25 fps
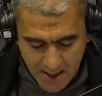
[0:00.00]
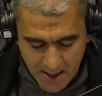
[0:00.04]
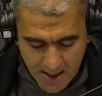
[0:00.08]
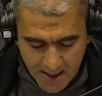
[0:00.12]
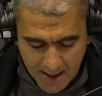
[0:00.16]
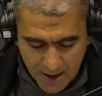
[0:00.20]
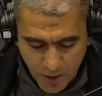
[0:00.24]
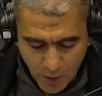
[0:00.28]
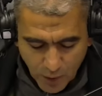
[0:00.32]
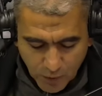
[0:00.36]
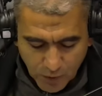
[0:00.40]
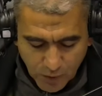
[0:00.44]

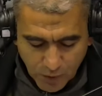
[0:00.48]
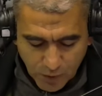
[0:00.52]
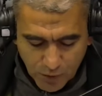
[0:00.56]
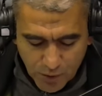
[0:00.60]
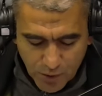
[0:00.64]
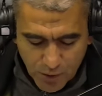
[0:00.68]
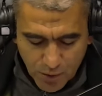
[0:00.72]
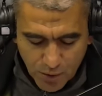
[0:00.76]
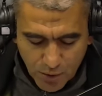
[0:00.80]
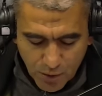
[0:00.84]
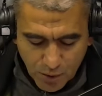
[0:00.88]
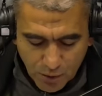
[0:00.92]
À l'ordre du
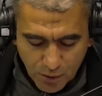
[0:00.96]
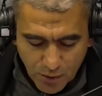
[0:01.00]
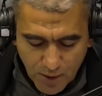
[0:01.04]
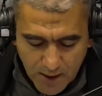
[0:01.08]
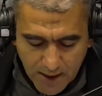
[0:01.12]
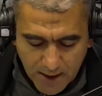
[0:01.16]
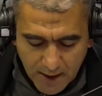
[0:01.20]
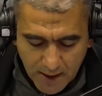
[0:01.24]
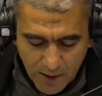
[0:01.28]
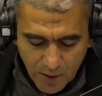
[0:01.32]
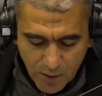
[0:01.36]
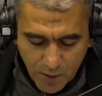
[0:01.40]
jour de
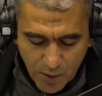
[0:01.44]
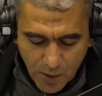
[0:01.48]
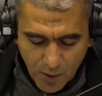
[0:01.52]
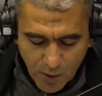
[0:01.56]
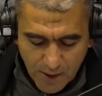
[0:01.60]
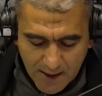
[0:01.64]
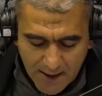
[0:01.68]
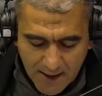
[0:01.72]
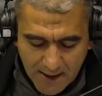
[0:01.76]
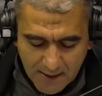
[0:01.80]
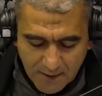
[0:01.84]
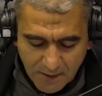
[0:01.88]
la
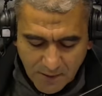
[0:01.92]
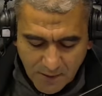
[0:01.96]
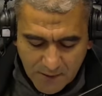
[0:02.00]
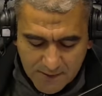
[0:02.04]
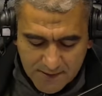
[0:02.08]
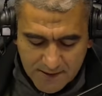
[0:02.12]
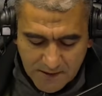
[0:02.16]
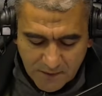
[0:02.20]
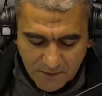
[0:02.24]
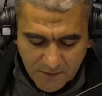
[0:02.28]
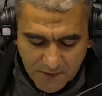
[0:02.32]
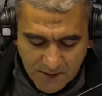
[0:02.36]
réunion,
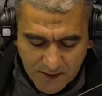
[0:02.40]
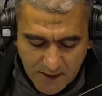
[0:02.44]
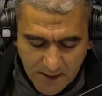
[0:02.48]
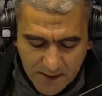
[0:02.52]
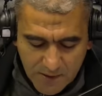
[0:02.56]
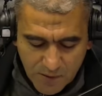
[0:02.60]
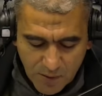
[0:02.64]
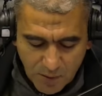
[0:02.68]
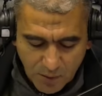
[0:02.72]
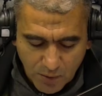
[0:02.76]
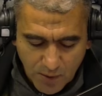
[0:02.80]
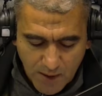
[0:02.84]

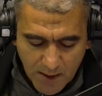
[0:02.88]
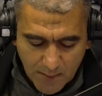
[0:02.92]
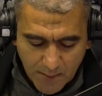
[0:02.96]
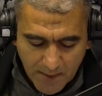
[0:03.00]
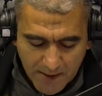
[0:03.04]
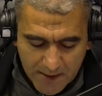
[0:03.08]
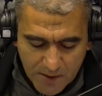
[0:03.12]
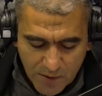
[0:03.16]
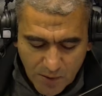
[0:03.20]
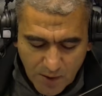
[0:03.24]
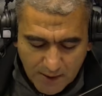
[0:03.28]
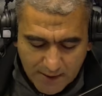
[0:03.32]
l'intensification de la
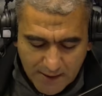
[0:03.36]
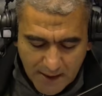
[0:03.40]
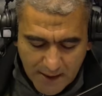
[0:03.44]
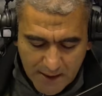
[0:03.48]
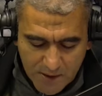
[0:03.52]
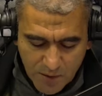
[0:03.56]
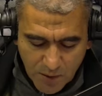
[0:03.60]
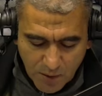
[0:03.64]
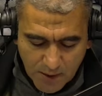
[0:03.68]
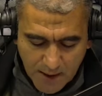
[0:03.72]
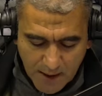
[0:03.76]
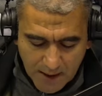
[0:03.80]
pression
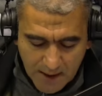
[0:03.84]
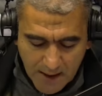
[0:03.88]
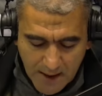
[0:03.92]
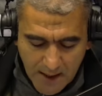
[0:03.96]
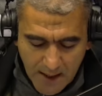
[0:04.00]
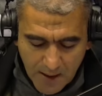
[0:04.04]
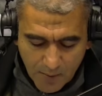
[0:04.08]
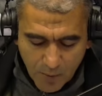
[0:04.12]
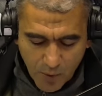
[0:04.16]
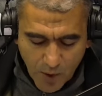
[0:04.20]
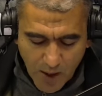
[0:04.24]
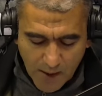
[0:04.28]
internationale
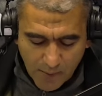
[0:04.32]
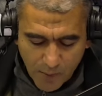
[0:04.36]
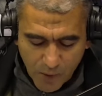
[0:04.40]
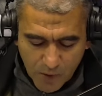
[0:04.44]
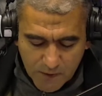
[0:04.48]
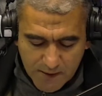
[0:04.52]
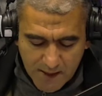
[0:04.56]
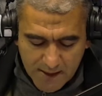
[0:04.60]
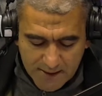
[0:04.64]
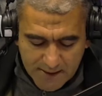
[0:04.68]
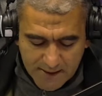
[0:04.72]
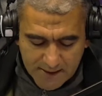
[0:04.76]
pour
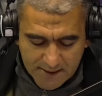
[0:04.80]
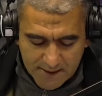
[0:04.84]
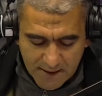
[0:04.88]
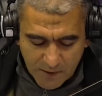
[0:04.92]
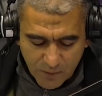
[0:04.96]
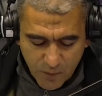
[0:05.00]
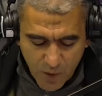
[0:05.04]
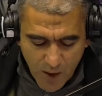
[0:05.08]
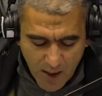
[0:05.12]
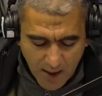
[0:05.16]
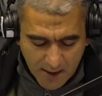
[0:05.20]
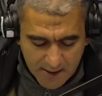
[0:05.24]
imposer un
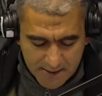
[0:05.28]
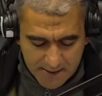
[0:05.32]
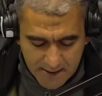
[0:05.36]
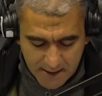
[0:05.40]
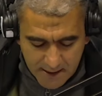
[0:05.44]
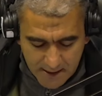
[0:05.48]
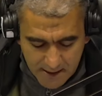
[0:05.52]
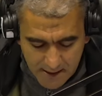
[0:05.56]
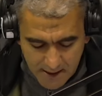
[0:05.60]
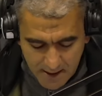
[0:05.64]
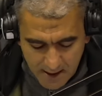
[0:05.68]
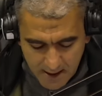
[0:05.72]
cessez-le-feu à
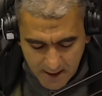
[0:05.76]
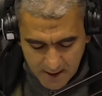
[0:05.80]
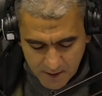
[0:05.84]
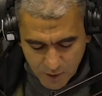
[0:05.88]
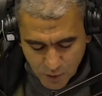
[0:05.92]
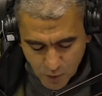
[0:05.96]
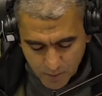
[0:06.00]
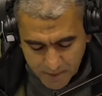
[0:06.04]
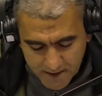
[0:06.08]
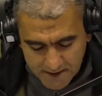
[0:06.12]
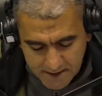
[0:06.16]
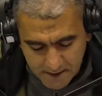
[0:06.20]
Gaza, euh,
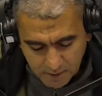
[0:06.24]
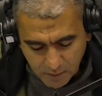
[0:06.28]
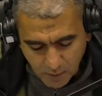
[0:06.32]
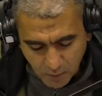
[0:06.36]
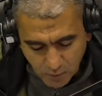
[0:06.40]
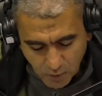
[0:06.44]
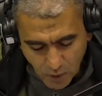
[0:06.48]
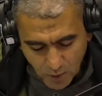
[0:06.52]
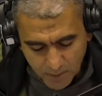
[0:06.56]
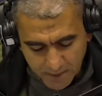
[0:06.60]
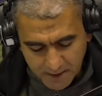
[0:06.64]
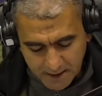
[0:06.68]
stopper cette
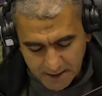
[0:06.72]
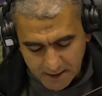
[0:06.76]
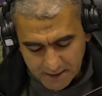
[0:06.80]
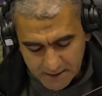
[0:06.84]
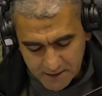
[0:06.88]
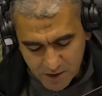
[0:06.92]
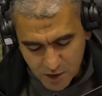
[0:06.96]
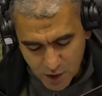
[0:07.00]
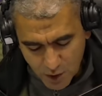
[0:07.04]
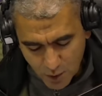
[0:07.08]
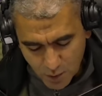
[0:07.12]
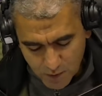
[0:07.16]

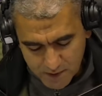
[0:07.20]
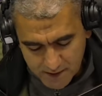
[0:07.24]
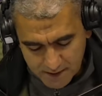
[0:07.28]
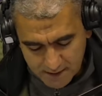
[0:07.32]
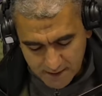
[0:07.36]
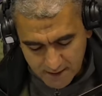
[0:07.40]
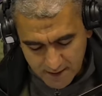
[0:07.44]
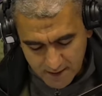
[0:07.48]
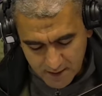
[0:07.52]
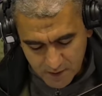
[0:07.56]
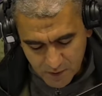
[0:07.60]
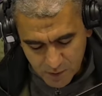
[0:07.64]
entreprise
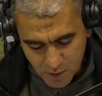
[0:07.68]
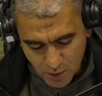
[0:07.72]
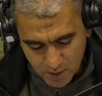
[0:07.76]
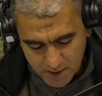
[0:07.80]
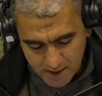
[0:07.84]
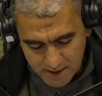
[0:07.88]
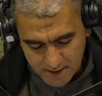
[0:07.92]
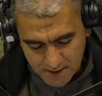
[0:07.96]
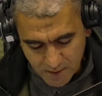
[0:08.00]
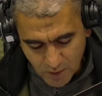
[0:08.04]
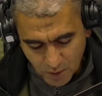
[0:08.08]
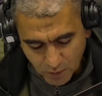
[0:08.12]
génocidaire
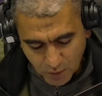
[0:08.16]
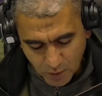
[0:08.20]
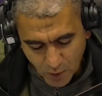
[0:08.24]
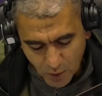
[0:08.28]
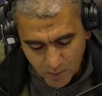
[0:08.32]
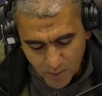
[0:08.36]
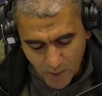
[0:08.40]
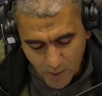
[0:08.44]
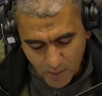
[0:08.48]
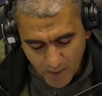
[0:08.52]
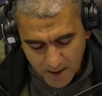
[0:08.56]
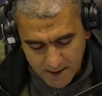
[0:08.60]
sioniste contre
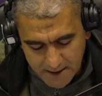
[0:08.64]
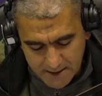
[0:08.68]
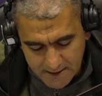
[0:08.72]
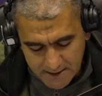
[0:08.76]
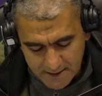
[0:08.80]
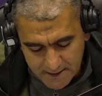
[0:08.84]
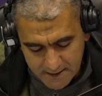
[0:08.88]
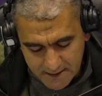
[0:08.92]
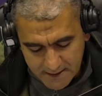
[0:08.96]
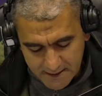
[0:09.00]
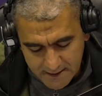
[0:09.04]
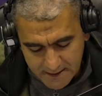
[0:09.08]
le peuple
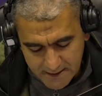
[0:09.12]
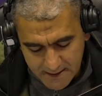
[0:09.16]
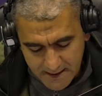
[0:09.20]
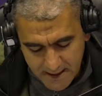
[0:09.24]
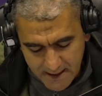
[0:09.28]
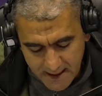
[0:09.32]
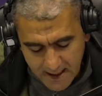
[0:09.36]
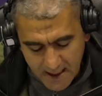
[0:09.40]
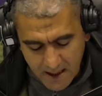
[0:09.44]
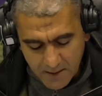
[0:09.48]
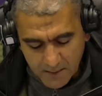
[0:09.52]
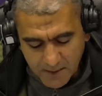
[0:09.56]
palestinien
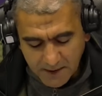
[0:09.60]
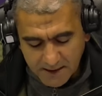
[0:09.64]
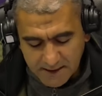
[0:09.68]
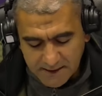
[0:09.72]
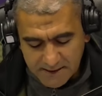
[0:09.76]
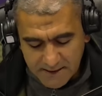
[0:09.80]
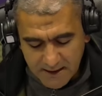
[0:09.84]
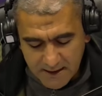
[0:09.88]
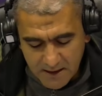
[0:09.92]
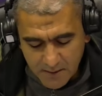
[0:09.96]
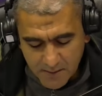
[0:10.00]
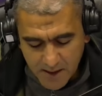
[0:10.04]
et
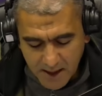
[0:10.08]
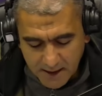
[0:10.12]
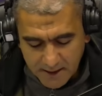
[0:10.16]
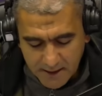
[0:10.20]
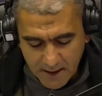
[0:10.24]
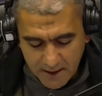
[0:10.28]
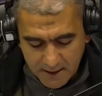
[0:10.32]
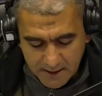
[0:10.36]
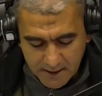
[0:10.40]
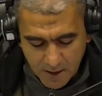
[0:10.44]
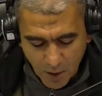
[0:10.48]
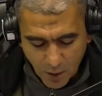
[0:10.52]
briser les
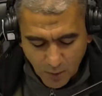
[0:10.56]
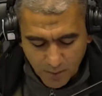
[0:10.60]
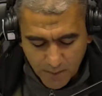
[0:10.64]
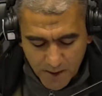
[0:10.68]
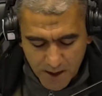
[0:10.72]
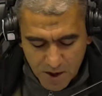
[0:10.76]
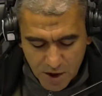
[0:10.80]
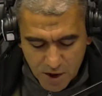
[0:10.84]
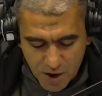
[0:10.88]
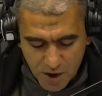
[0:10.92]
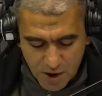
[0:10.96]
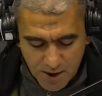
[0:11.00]
barrières qui
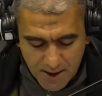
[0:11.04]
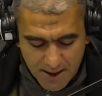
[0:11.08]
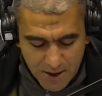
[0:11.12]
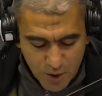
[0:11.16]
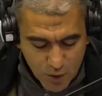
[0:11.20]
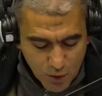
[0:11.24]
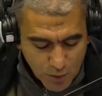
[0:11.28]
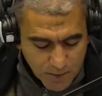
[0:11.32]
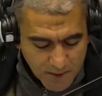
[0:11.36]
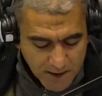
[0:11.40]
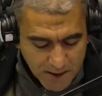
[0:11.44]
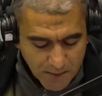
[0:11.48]
empêchent
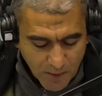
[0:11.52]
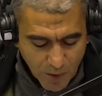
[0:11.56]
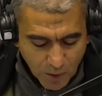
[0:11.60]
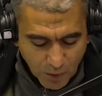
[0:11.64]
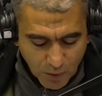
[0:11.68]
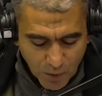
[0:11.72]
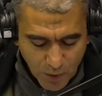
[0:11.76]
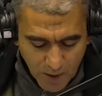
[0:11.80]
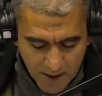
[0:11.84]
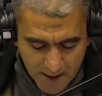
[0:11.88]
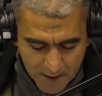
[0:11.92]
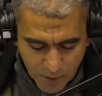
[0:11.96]
l'acheminement
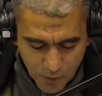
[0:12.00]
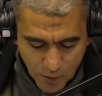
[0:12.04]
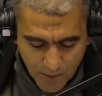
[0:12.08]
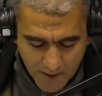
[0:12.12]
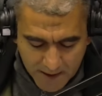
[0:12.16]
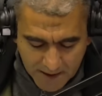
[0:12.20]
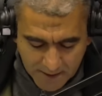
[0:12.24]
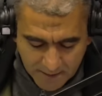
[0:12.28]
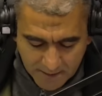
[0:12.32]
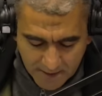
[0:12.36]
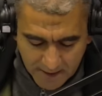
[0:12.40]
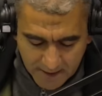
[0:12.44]
de l'aide
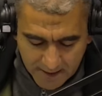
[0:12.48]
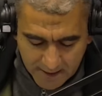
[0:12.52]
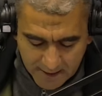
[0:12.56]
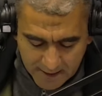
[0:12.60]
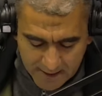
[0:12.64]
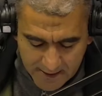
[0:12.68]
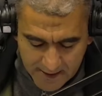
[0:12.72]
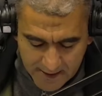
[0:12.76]
humanitaire